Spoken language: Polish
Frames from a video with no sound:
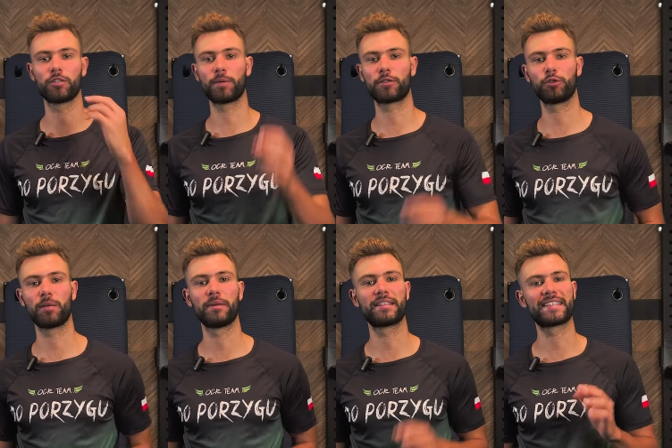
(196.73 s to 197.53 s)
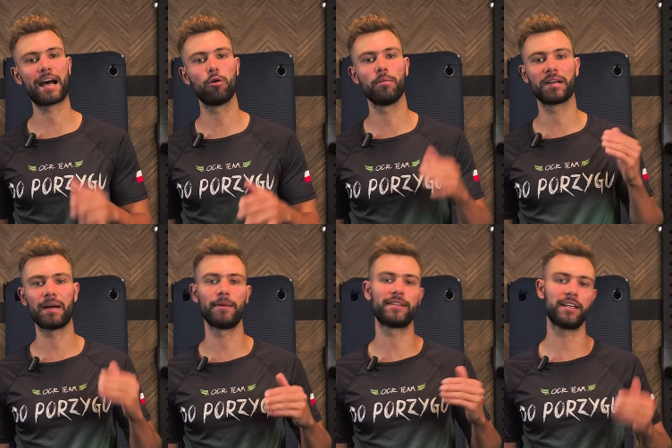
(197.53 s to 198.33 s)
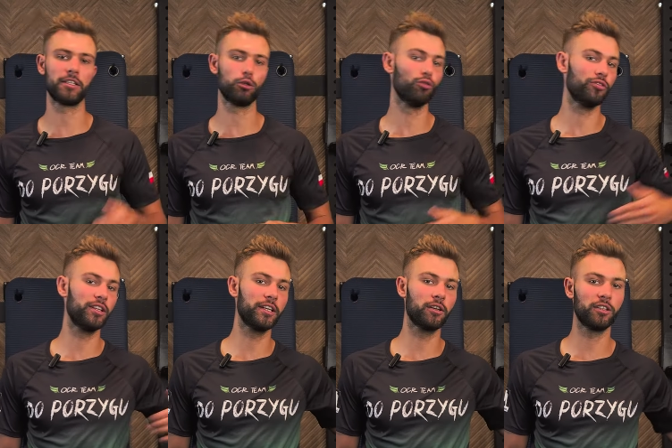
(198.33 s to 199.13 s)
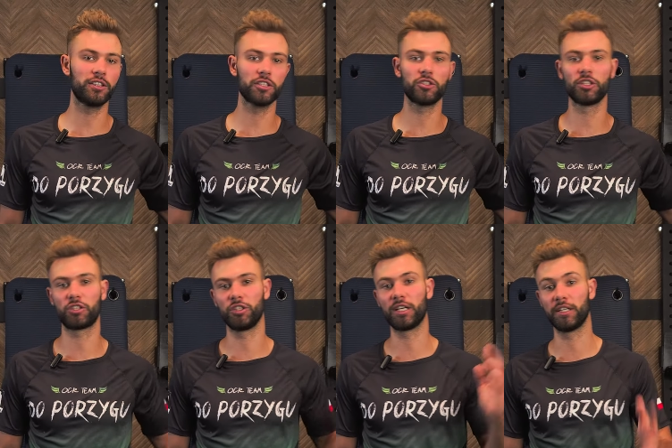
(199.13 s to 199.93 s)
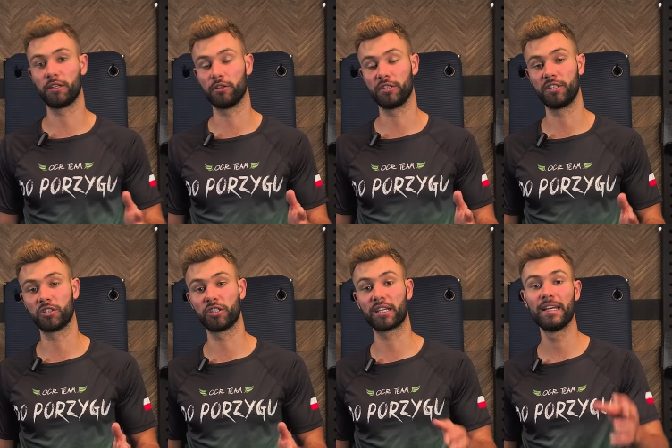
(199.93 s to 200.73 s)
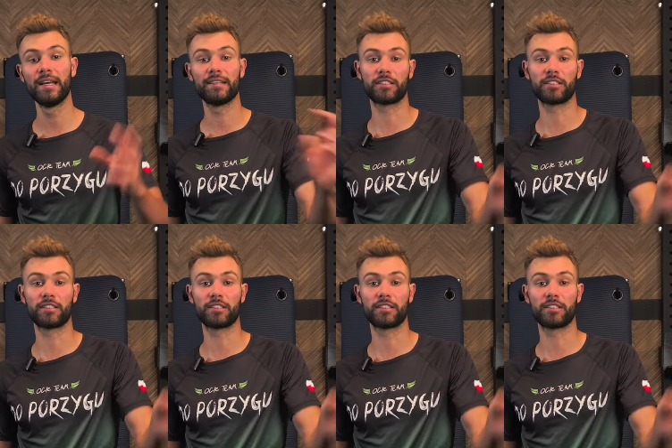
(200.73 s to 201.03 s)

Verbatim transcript: dospasujemy całą gamę treningów glikolitycznych czy nieglikolitycznych,